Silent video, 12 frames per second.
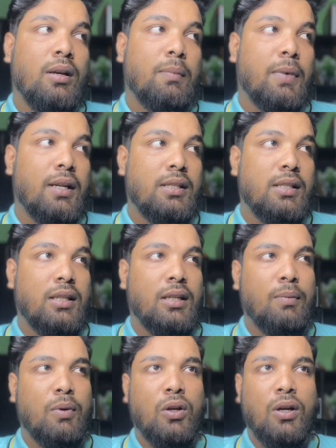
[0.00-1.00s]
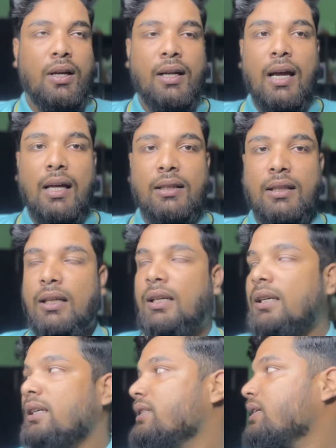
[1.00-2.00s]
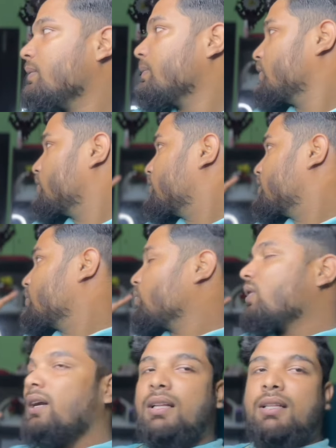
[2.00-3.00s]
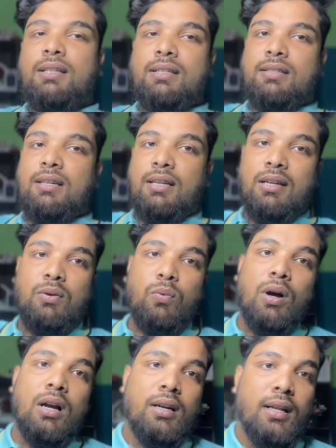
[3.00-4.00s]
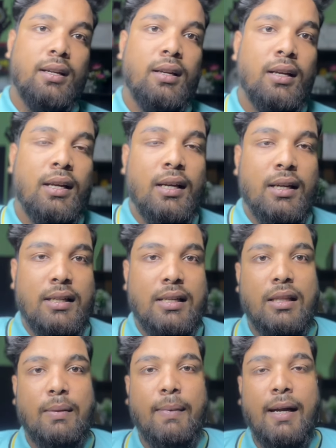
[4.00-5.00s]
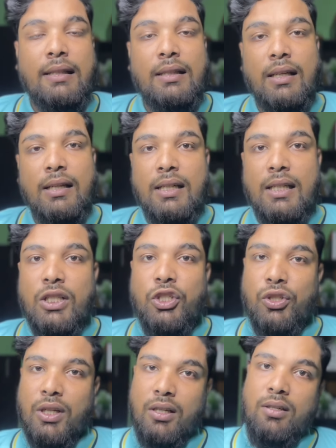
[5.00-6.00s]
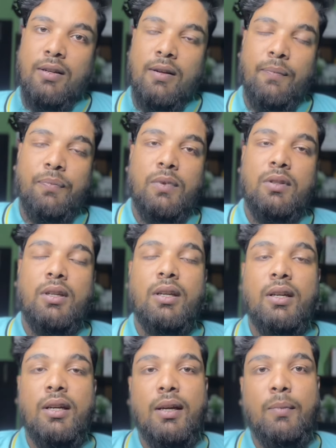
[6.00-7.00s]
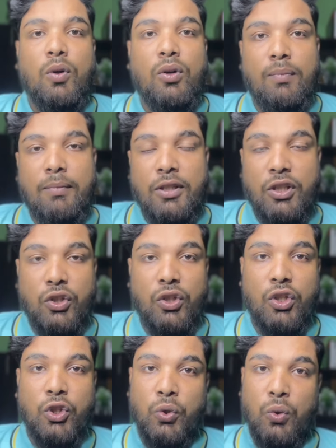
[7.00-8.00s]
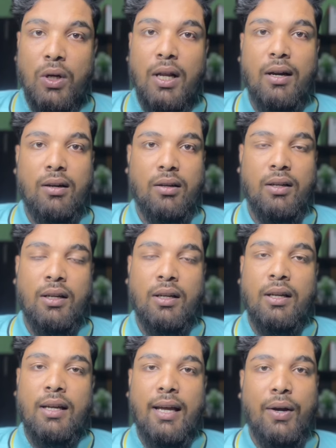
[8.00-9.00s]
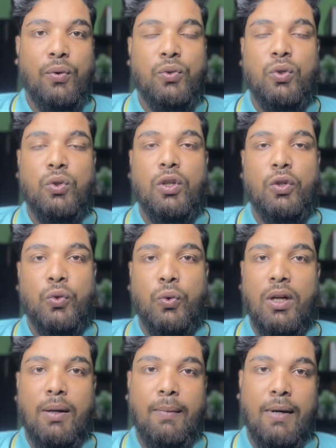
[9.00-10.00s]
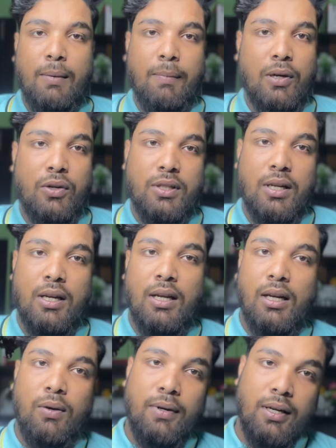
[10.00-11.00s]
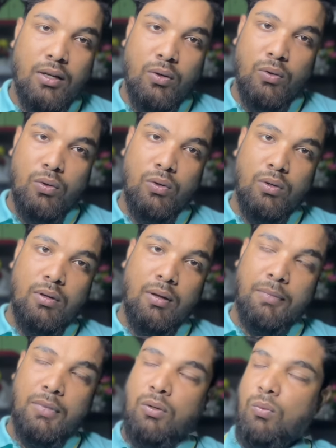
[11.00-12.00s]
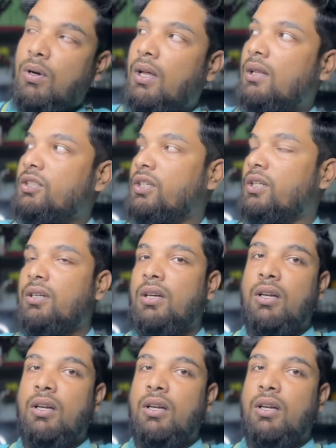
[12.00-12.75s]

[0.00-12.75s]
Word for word: মানে যেটাকে বলা হয় গাঁতনে এই যে আমার পিছনে যে ওয়ালটা দেখছেন এই ওয়ালটাই যাদের বাড়িতে টিন শেড এবং বিশেষ করে সোলার এখন যদি সোলার বেড়া পাওয়া যায় না কারণ এটা হলো আপনার ওয়াল শেড